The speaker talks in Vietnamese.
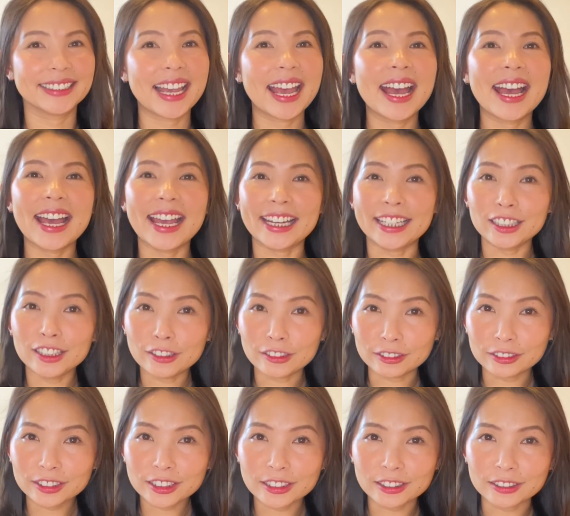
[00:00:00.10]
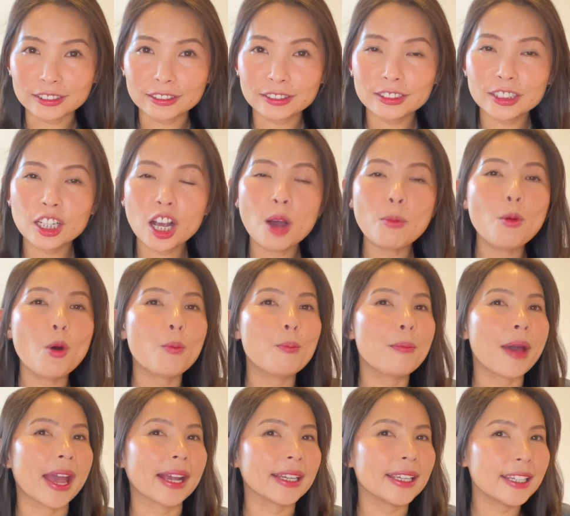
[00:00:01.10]
Hãy tưởng tượng có một
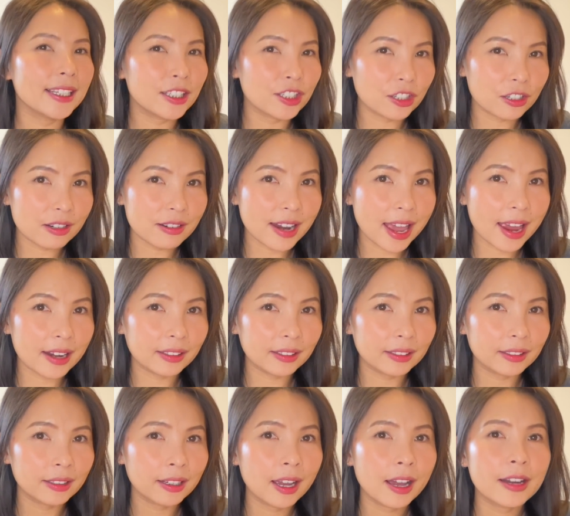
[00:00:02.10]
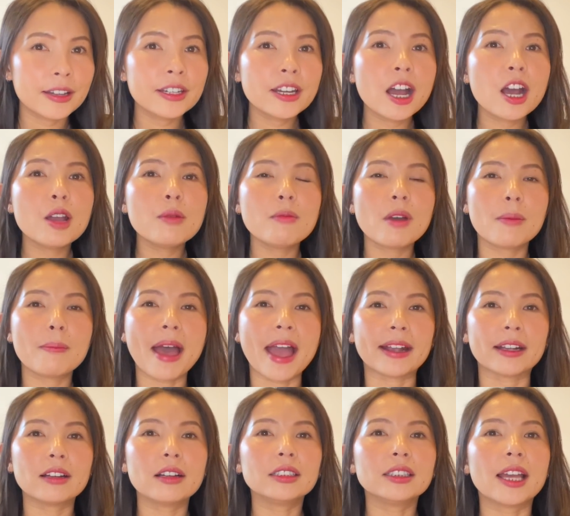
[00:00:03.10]
mạng Internet, nơi mà
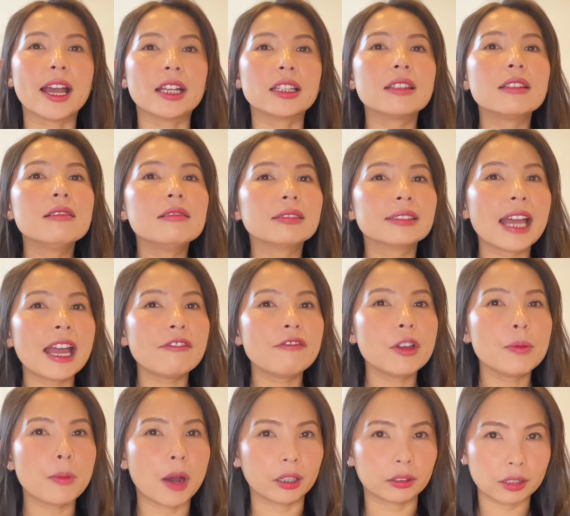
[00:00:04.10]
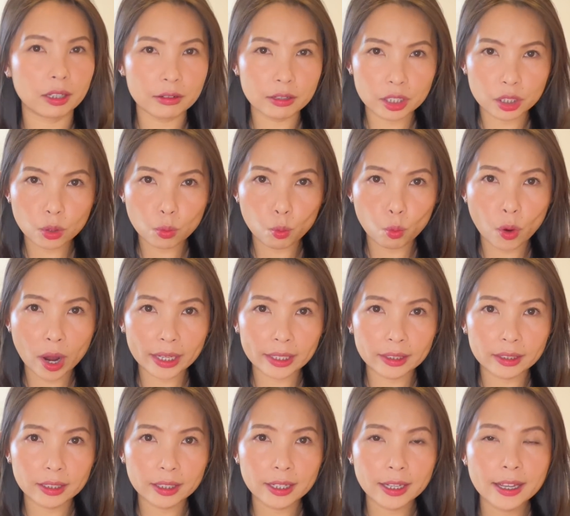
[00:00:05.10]
bạn có thể tương tác với mọi thứ xung quanh,
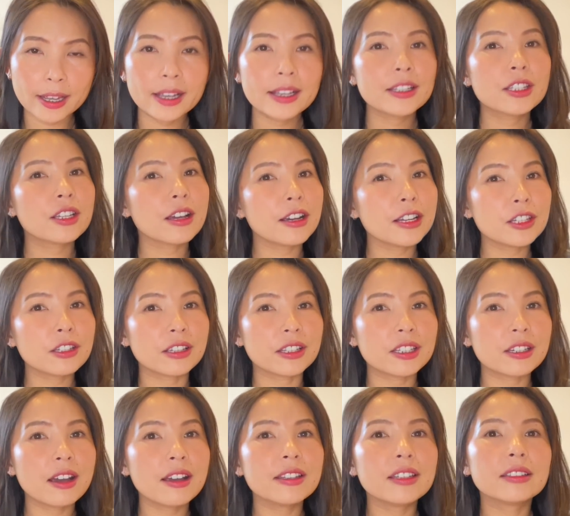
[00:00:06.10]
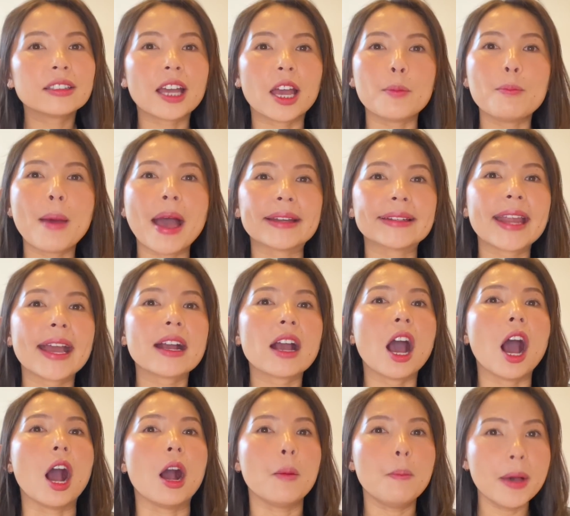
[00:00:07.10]
chơi trò chơi như thể bạn đang
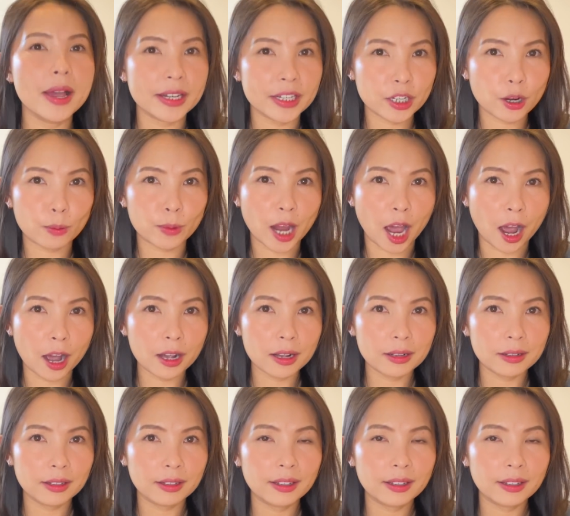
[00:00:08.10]
ở bên trong đó.